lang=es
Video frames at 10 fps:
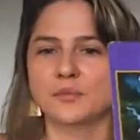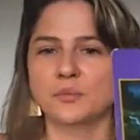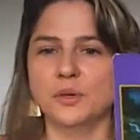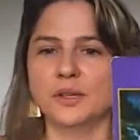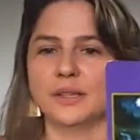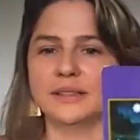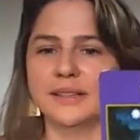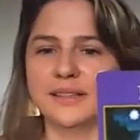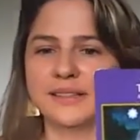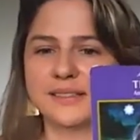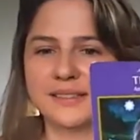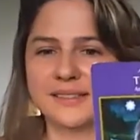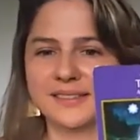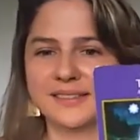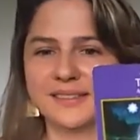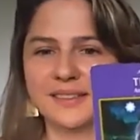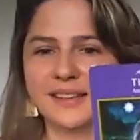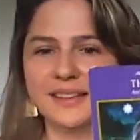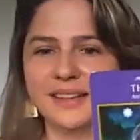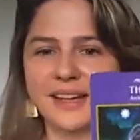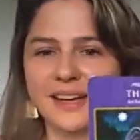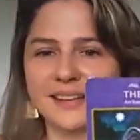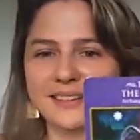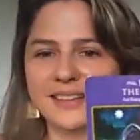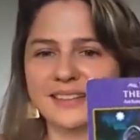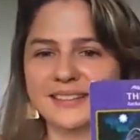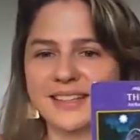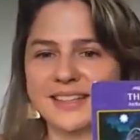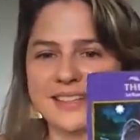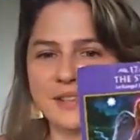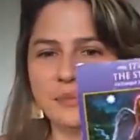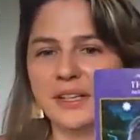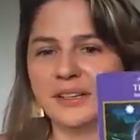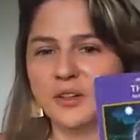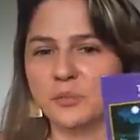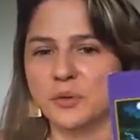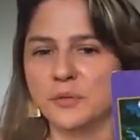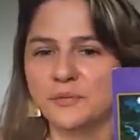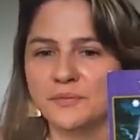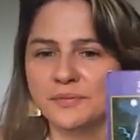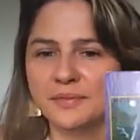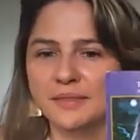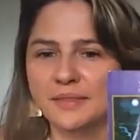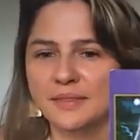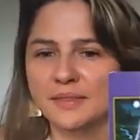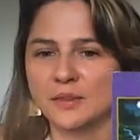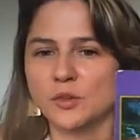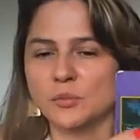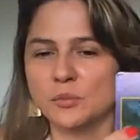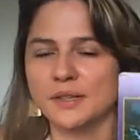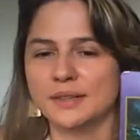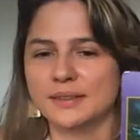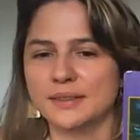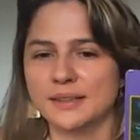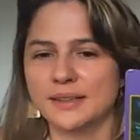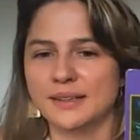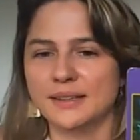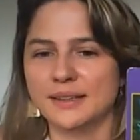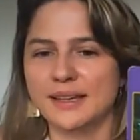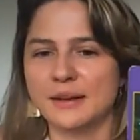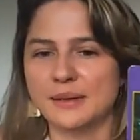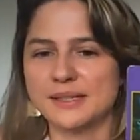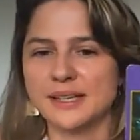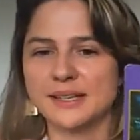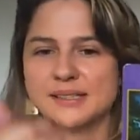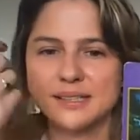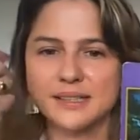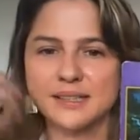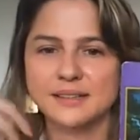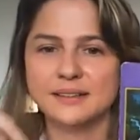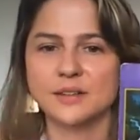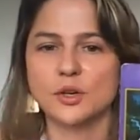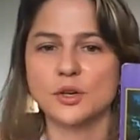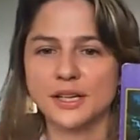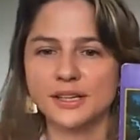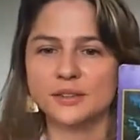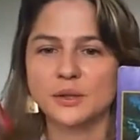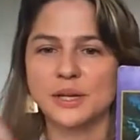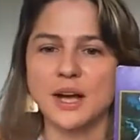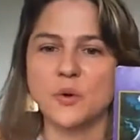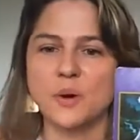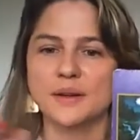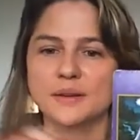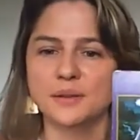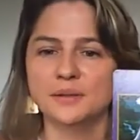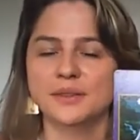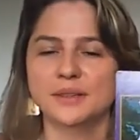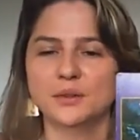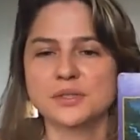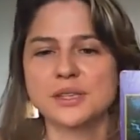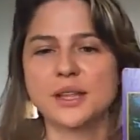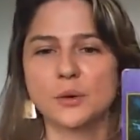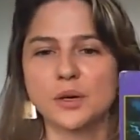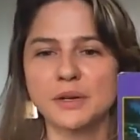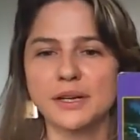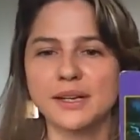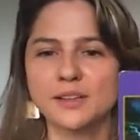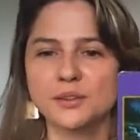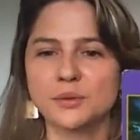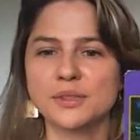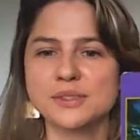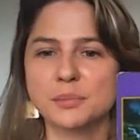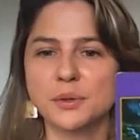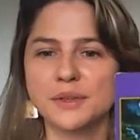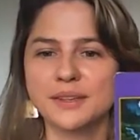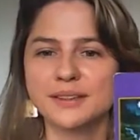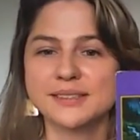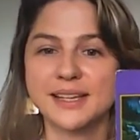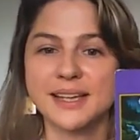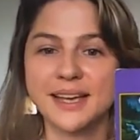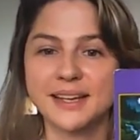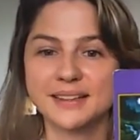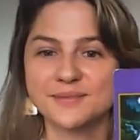Bueno, la 3, qué linda carta, la estrella. Miren cómo, cómo este, en las vasijas sigue corriendo el agua, ¿no? Entonces, de alguna manera, esto es poder sanar,